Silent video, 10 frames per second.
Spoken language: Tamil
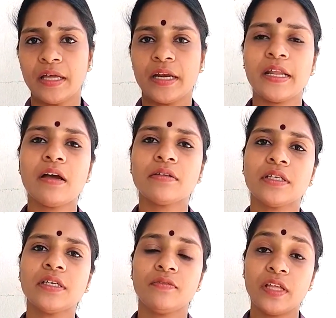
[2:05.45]
ரெண்டாவது
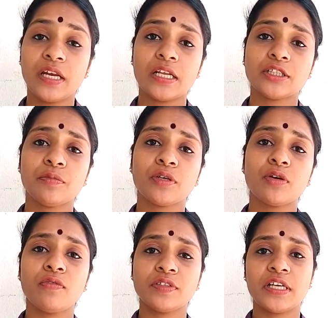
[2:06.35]

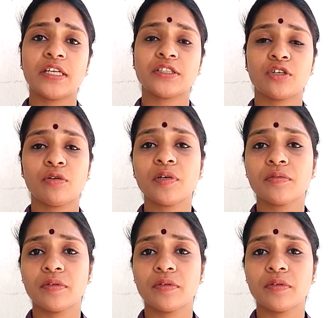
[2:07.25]
வீரலட்சுமிக்கும் விஜயலட்சுமிக்கும்